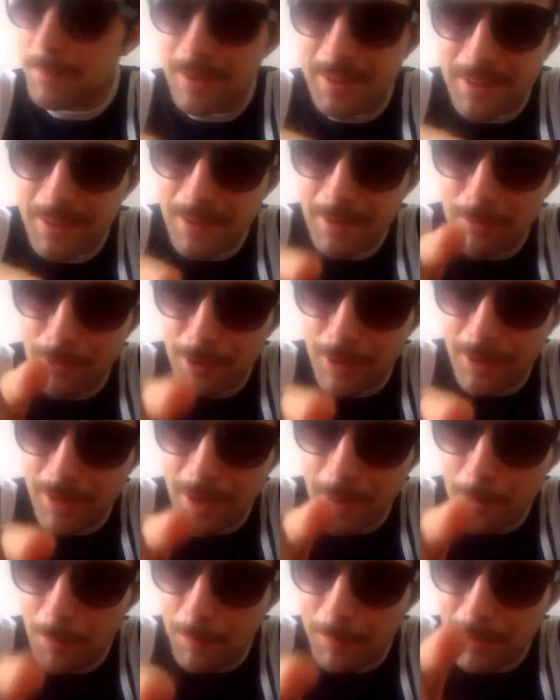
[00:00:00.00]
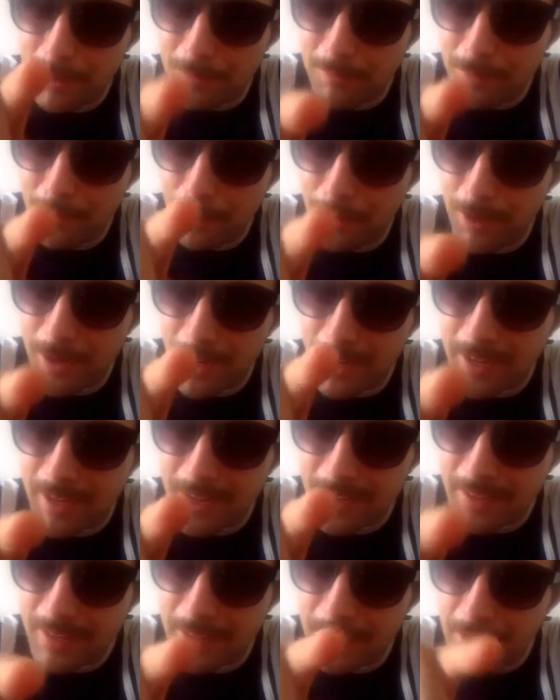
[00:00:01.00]
perché lavoreremo per voi
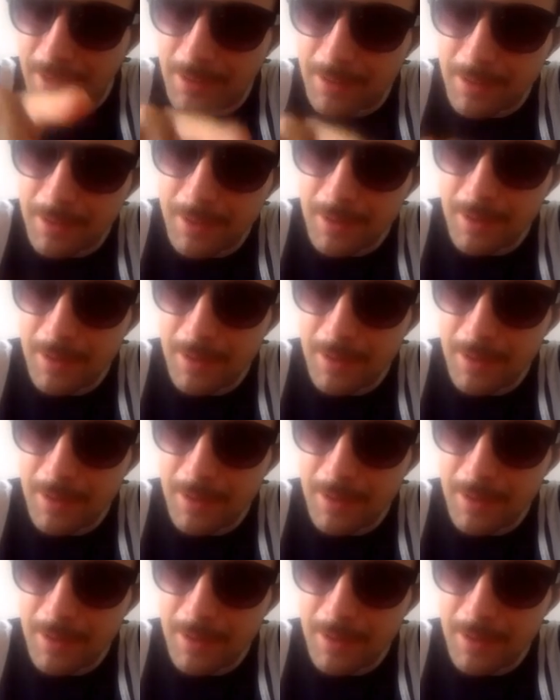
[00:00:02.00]
anche lì.